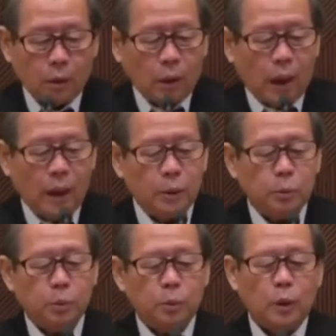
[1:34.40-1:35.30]
Ada
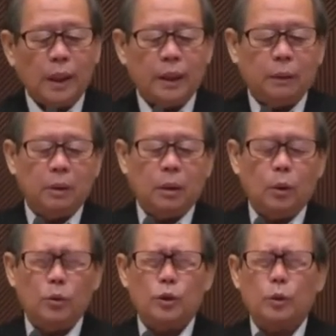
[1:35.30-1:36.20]
juga yang
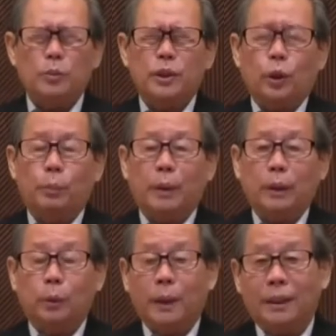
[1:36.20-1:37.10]
mengonsumsi
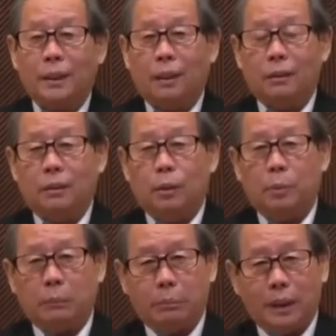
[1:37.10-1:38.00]
obat-obatan,
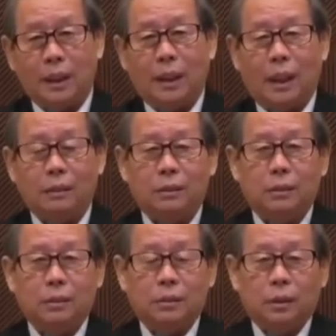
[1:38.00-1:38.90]
obat penenang,
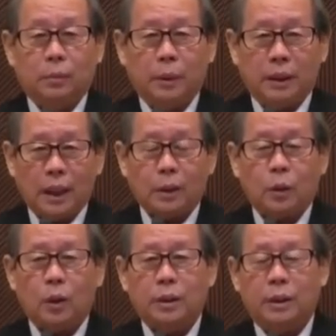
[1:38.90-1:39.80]
obat
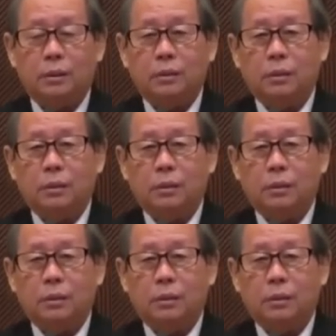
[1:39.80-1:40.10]
narkotik.